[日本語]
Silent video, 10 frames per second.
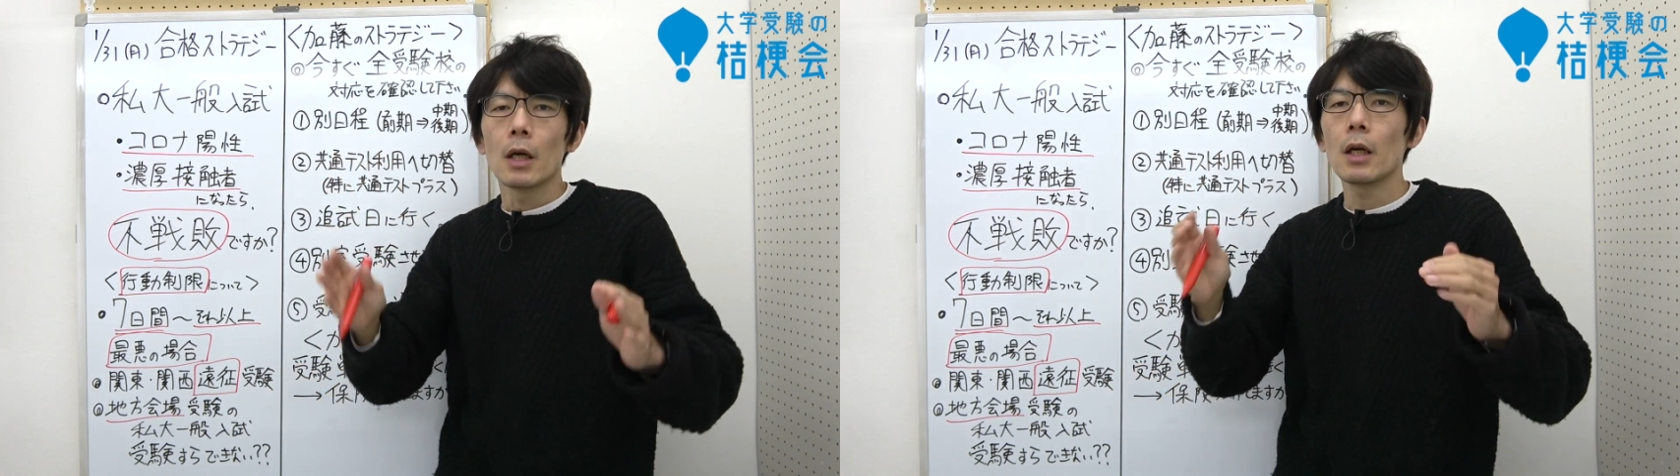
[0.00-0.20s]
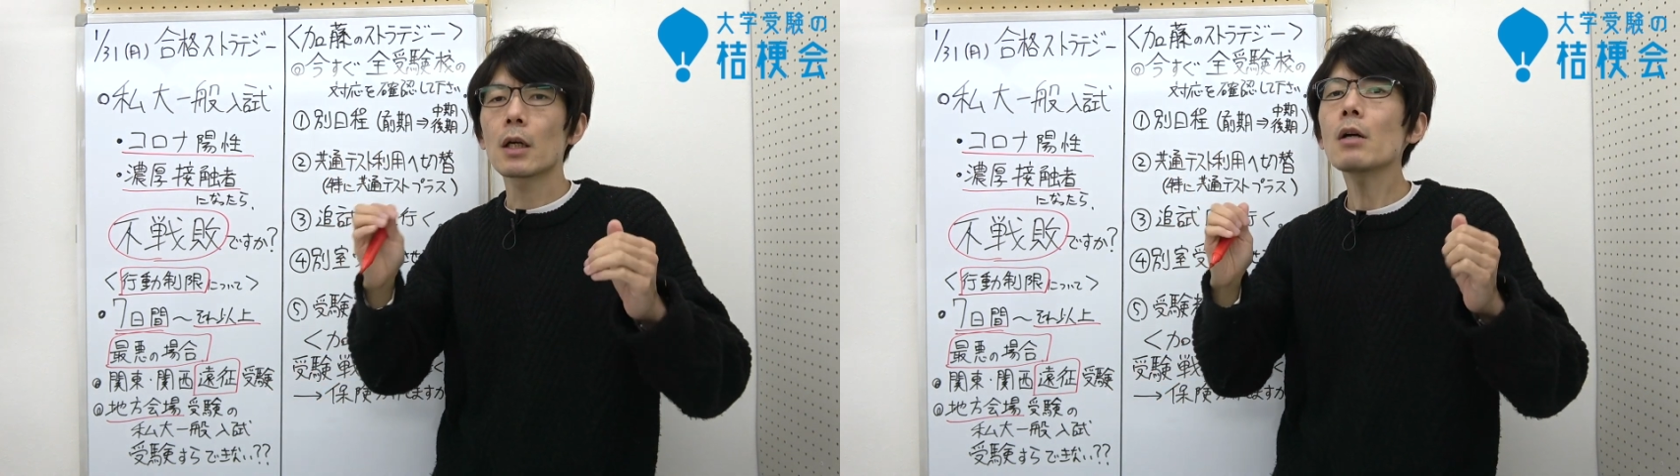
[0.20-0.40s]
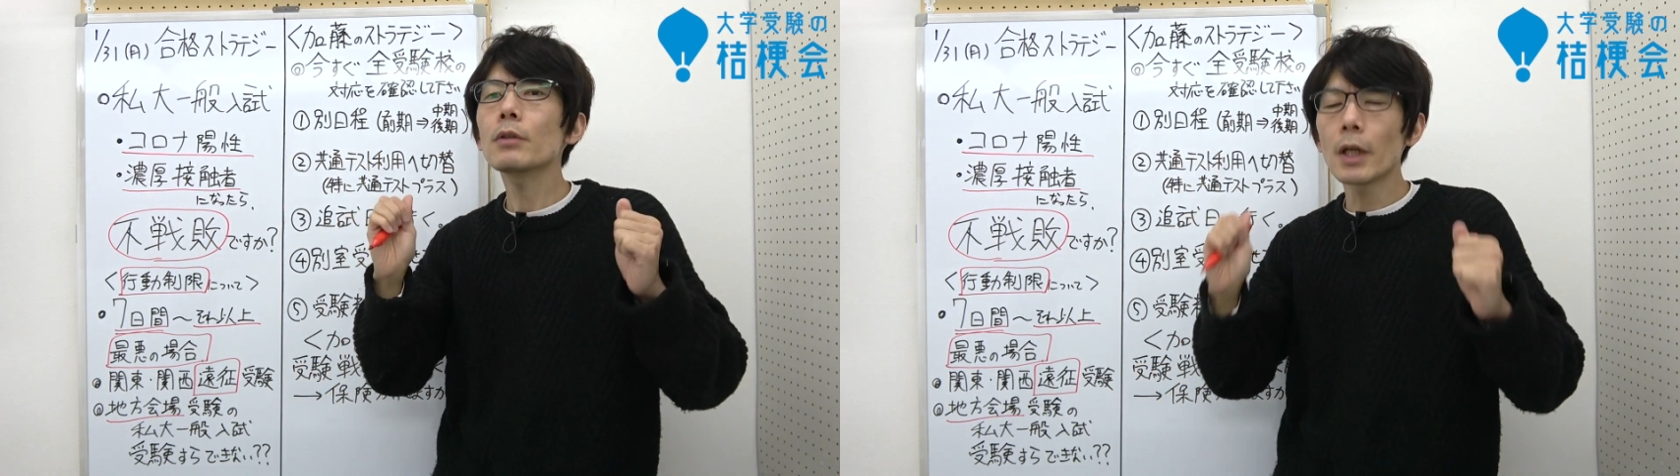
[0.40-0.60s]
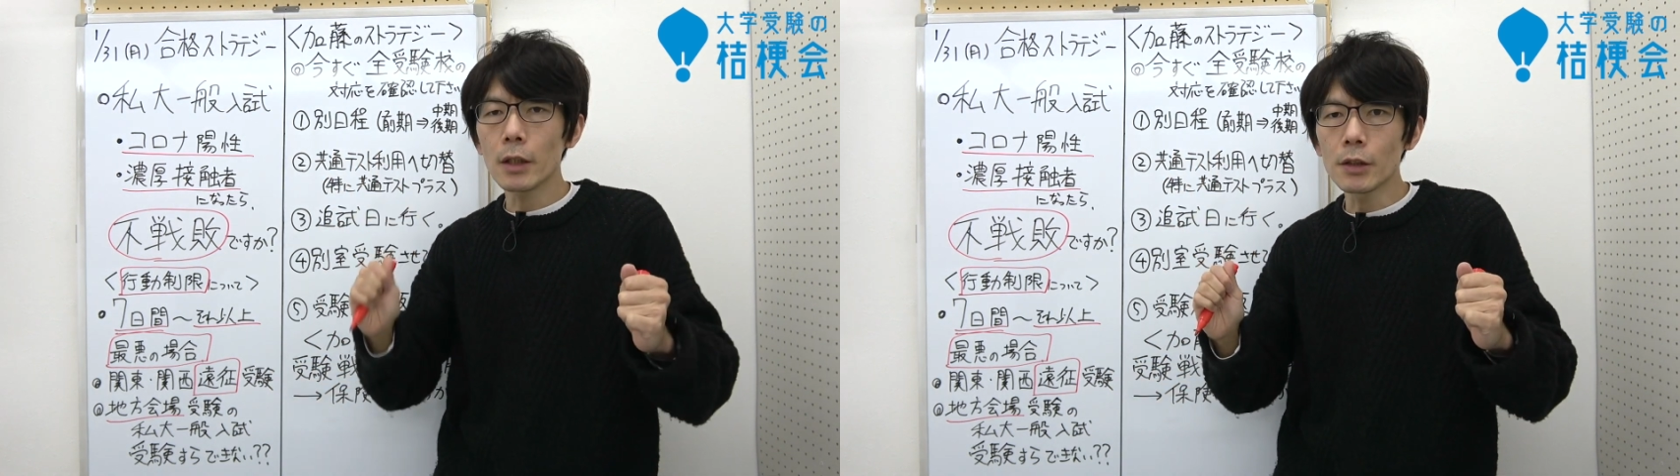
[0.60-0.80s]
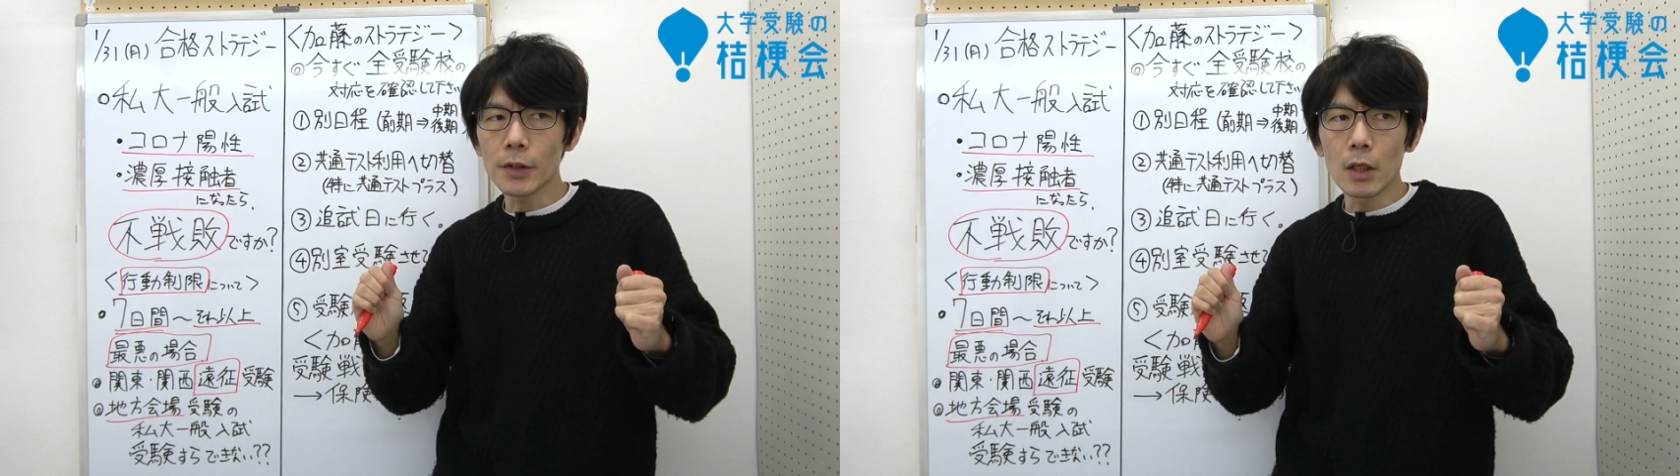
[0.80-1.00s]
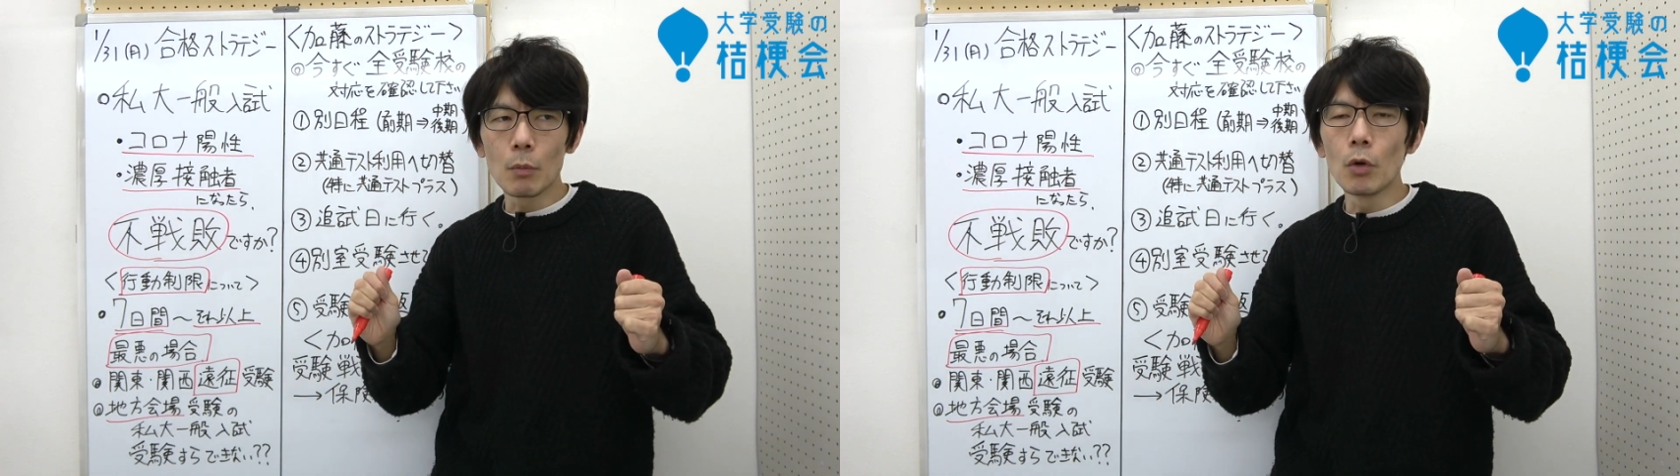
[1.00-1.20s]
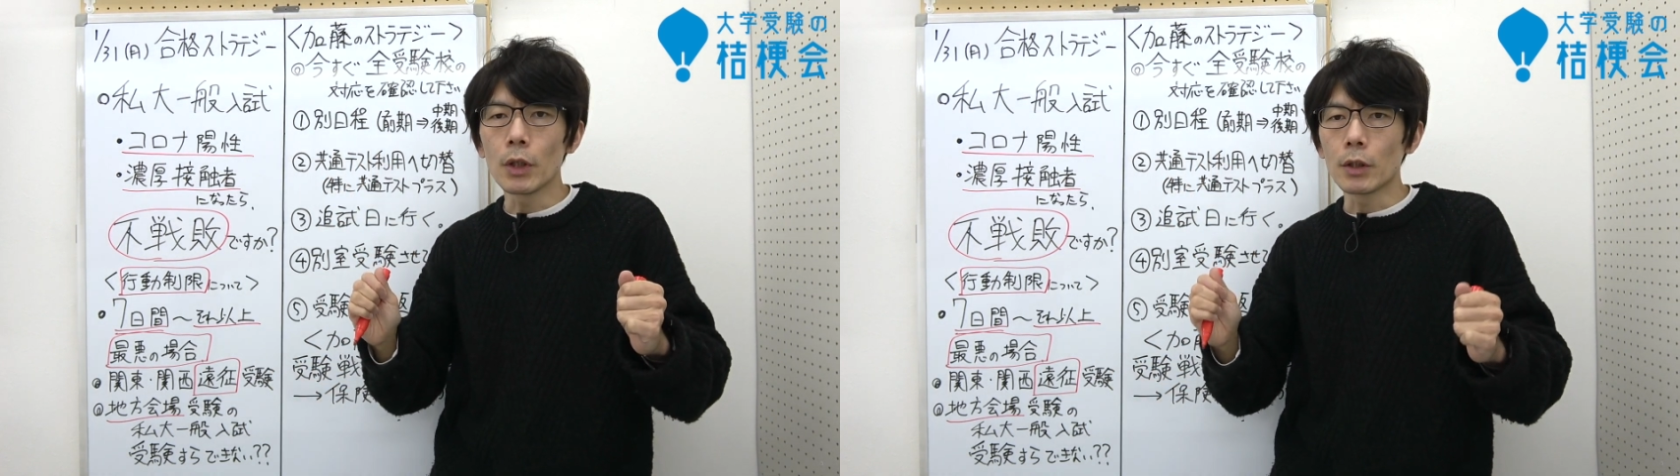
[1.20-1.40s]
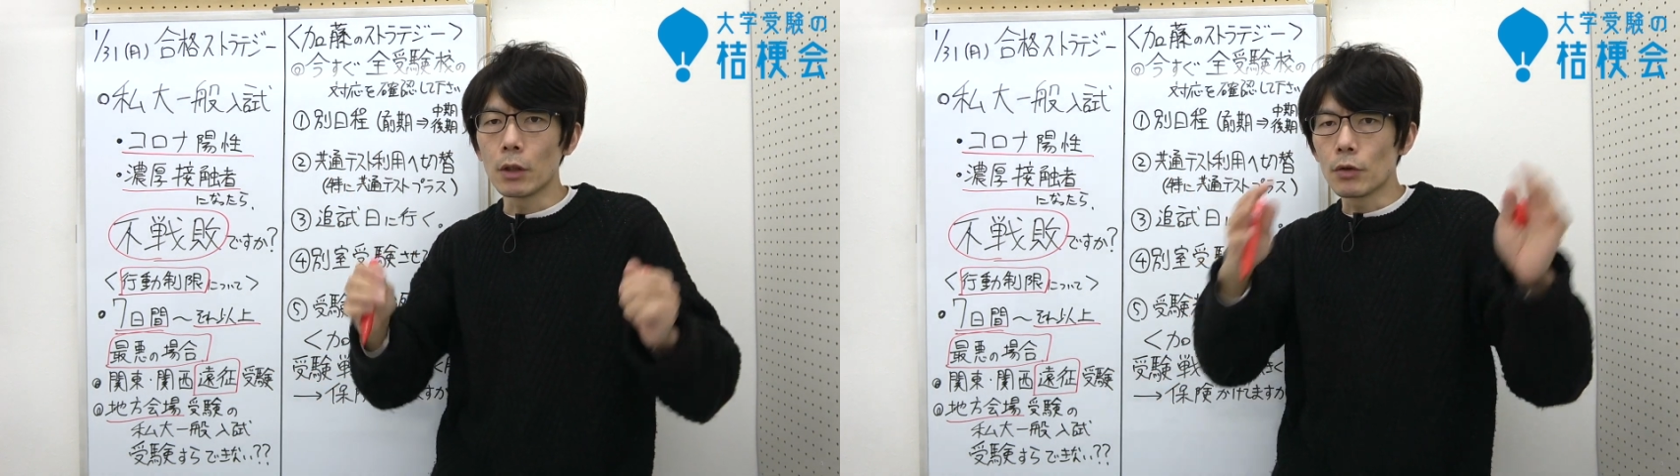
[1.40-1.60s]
え各大学さんが設けて